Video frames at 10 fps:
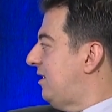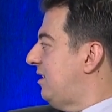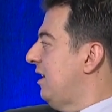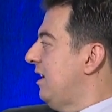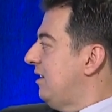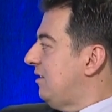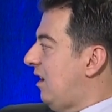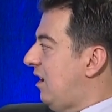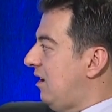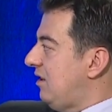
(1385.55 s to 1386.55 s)
Hani
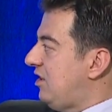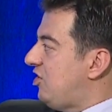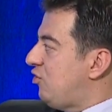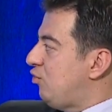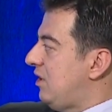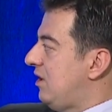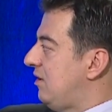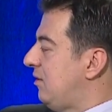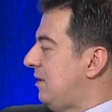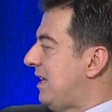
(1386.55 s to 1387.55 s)
daha hiç
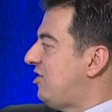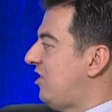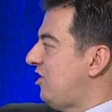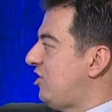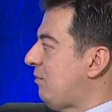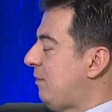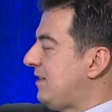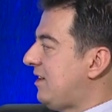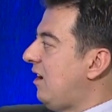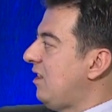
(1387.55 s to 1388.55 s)
üzeri net
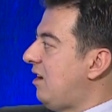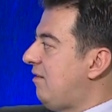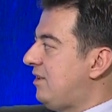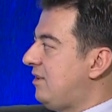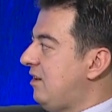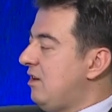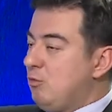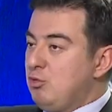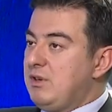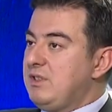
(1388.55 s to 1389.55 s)
çalışılmamış sahalar var.
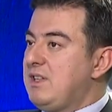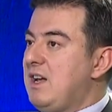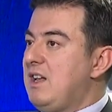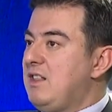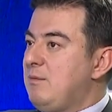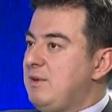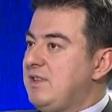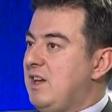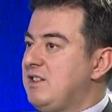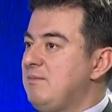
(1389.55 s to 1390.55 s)
Bunların da
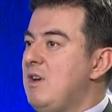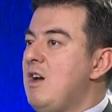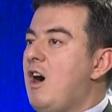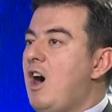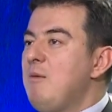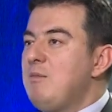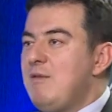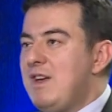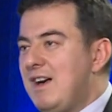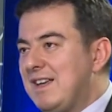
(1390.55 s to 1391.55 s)
değerlendirilmesi lazım.
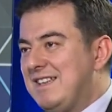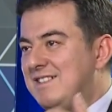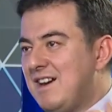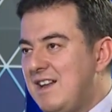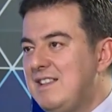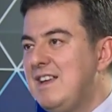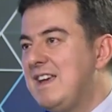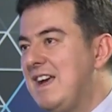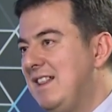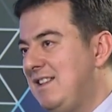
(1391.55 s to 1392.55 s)
Ama ve lakin
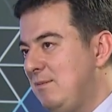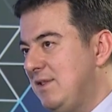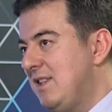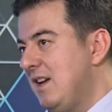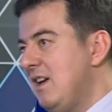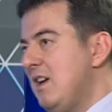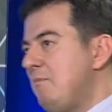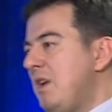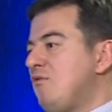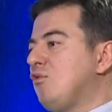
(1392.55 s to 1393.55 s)
realiteye geldiğimizde
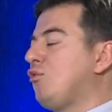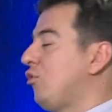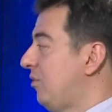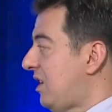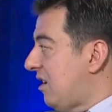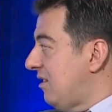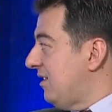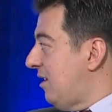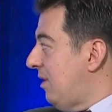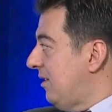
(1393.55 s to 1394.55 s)
mevcut durumda yakın
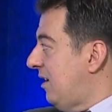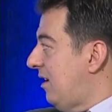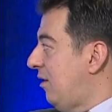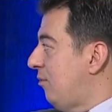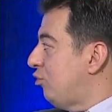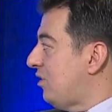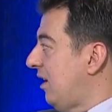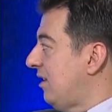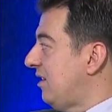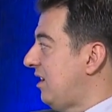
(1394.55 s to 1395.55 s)
zamanda bu
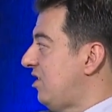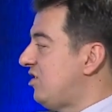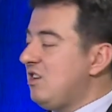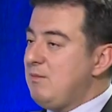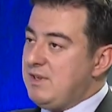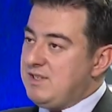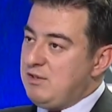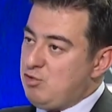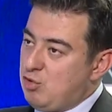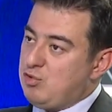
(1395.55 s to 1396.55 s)
sahaların
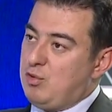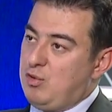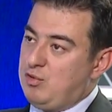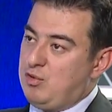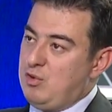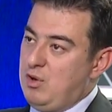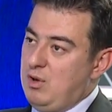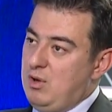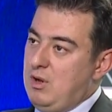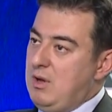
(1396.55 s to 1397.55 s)
geliştirilmesi çok zor gözüküyor.